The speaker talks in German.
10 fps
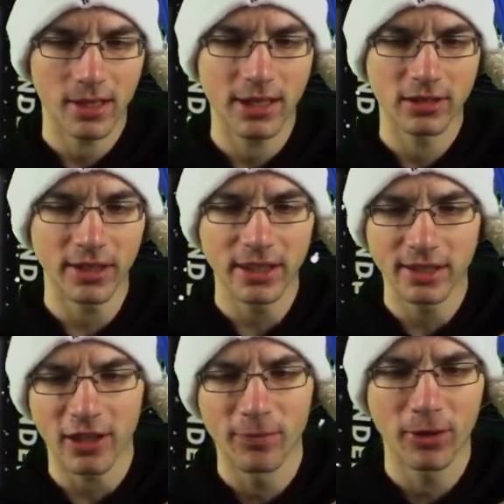Also wenn ich
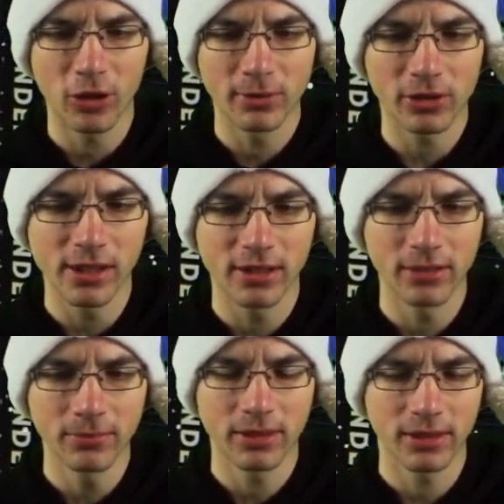es aufbekommen
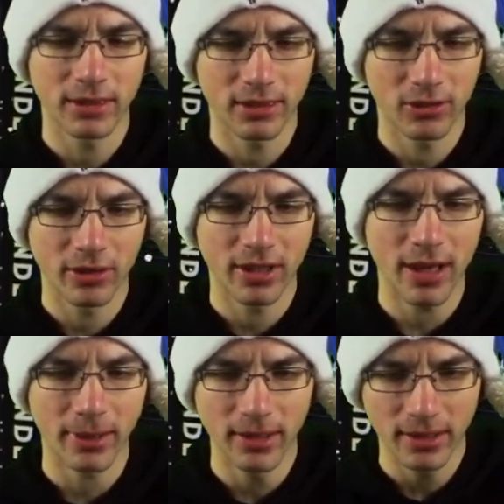sollte. Okay,
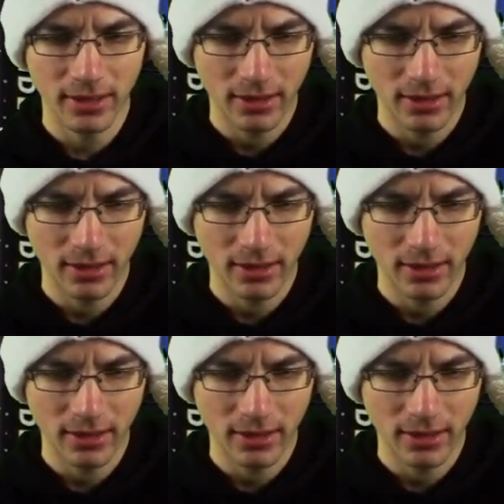habe ich.